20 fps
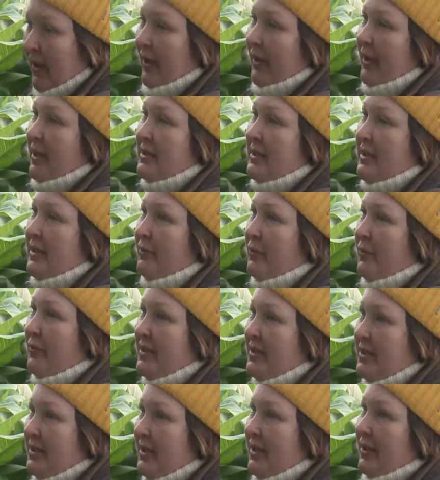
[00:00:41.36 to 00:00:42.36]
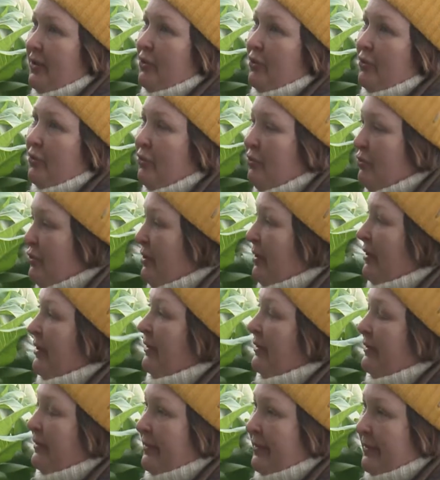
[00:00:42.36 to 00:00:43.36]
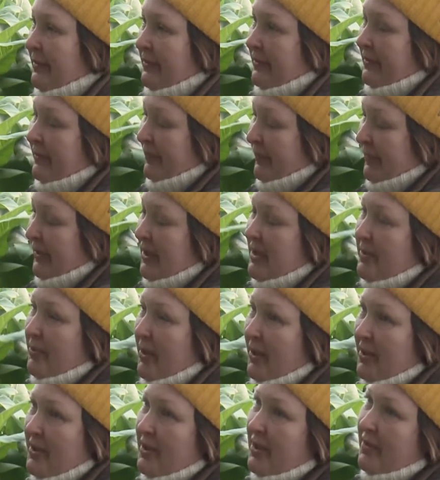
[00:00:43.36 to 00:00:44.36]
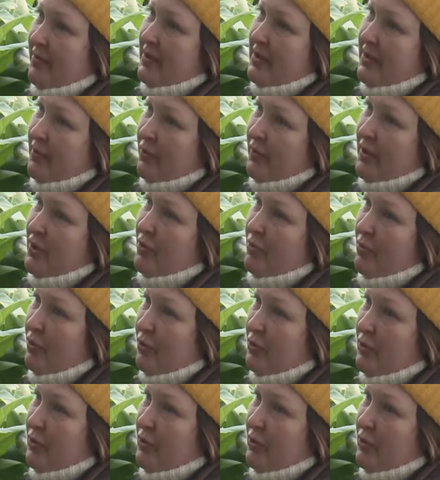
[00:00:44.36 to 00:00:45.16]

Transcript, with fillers: Если его вести, то нужно транспортировать его в особых